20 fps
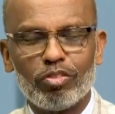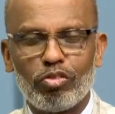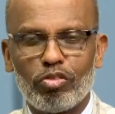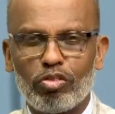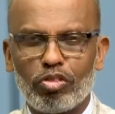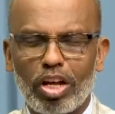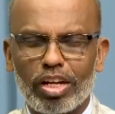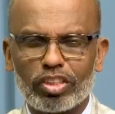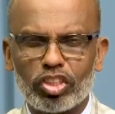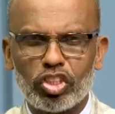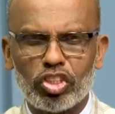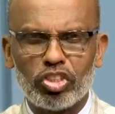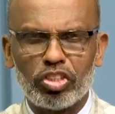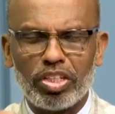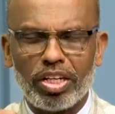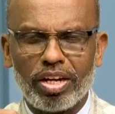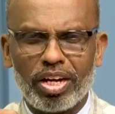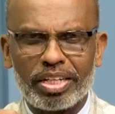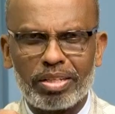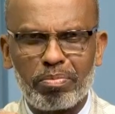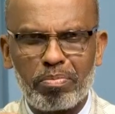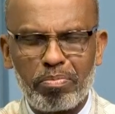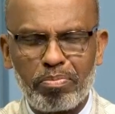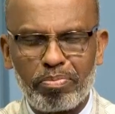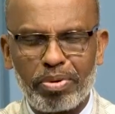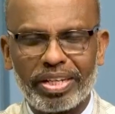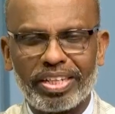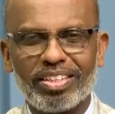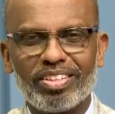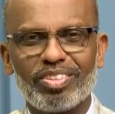சாட்சியாய்
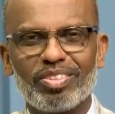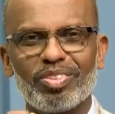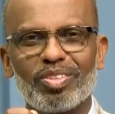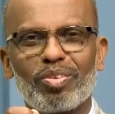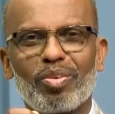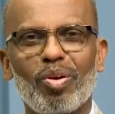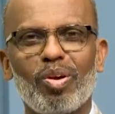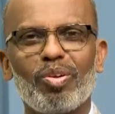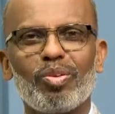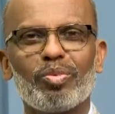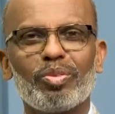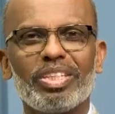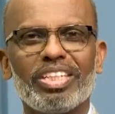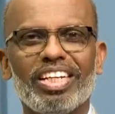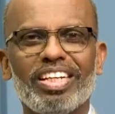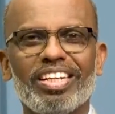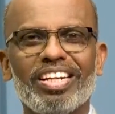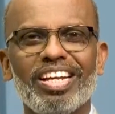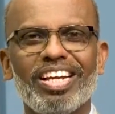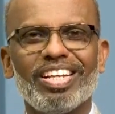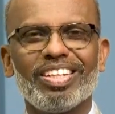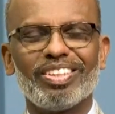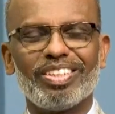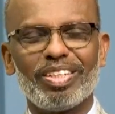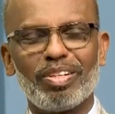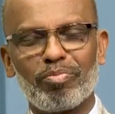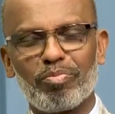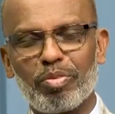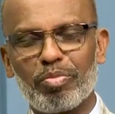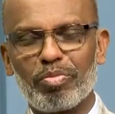பகிர்ந்து கொள்ளுவதே
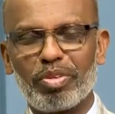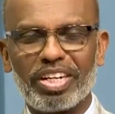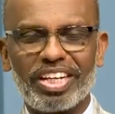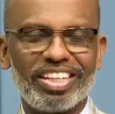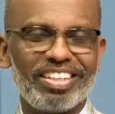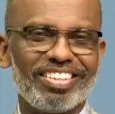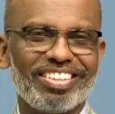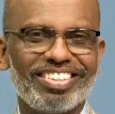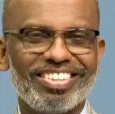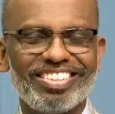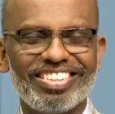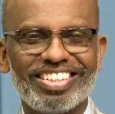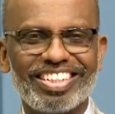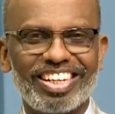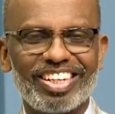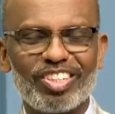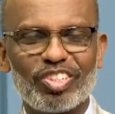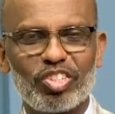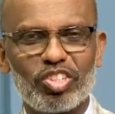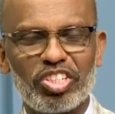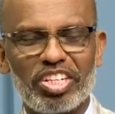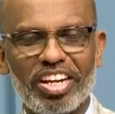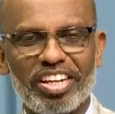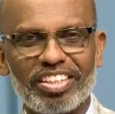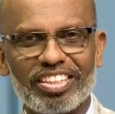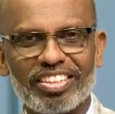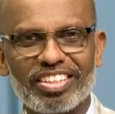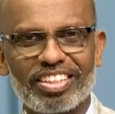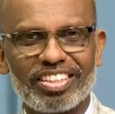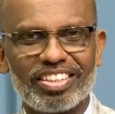திருப்புமுனை
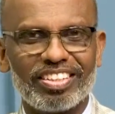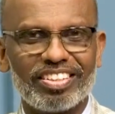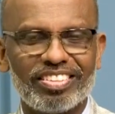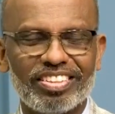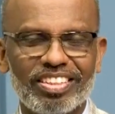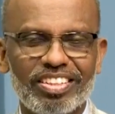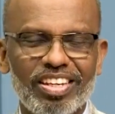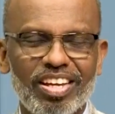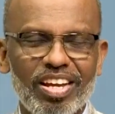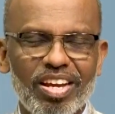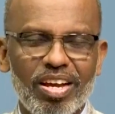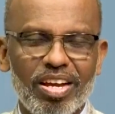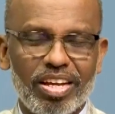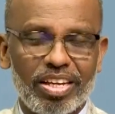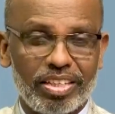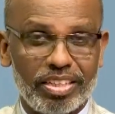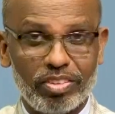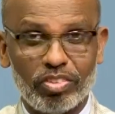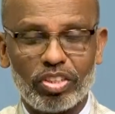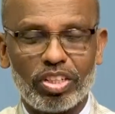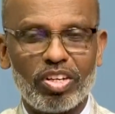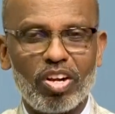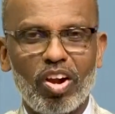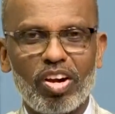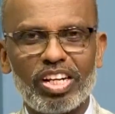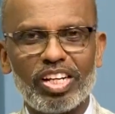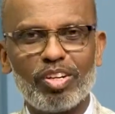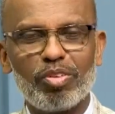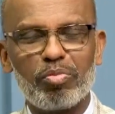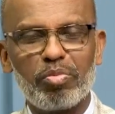நிகழ்ச்சியாக இருக்கிறது இந்த
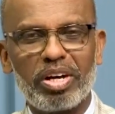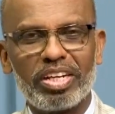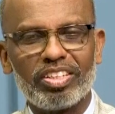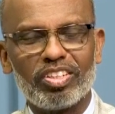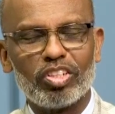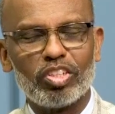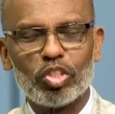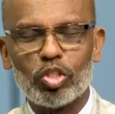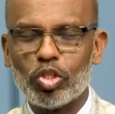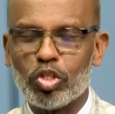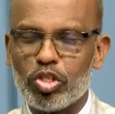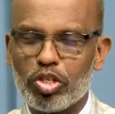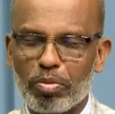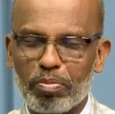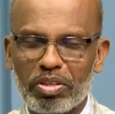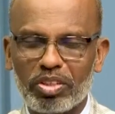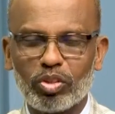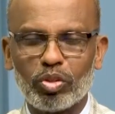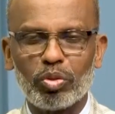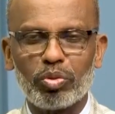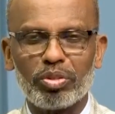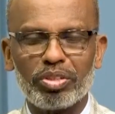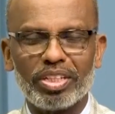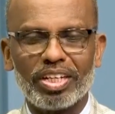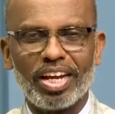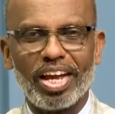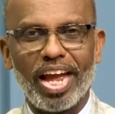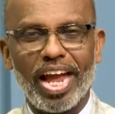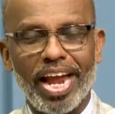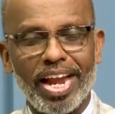நாளிலுமாய் ஜெபத்தோடு
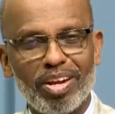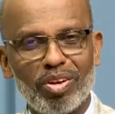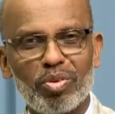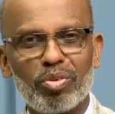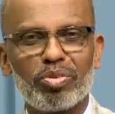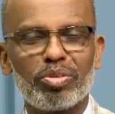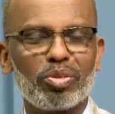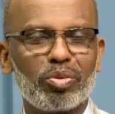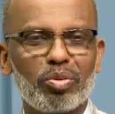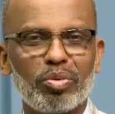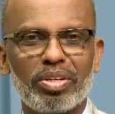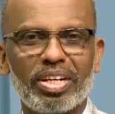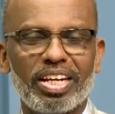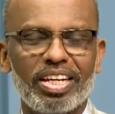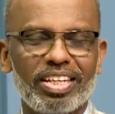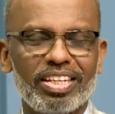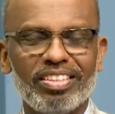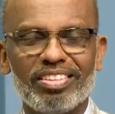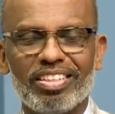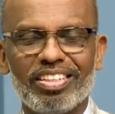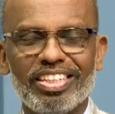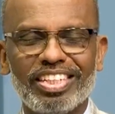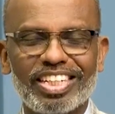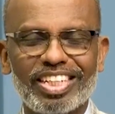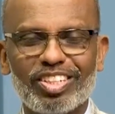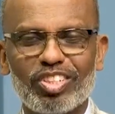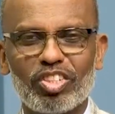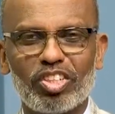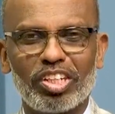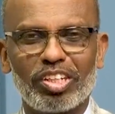என்னோடு கூட இந்த
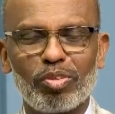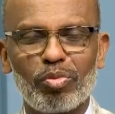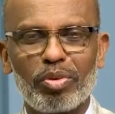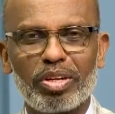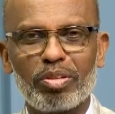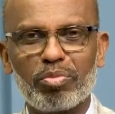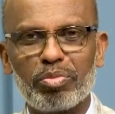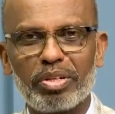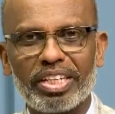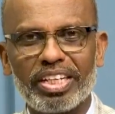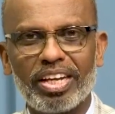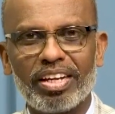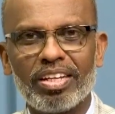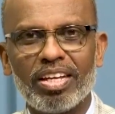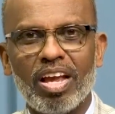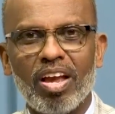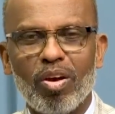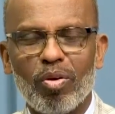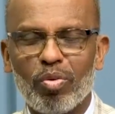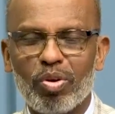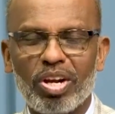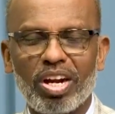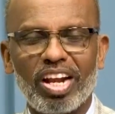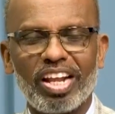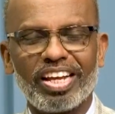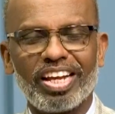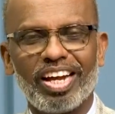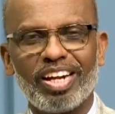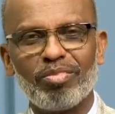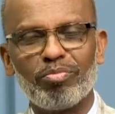நிகழ்ச்சிக்கு வரும்படியாக
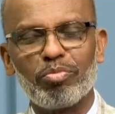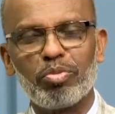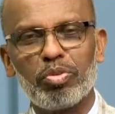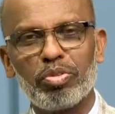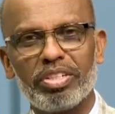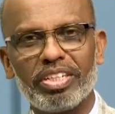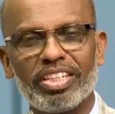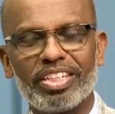உங்களை அன்போடு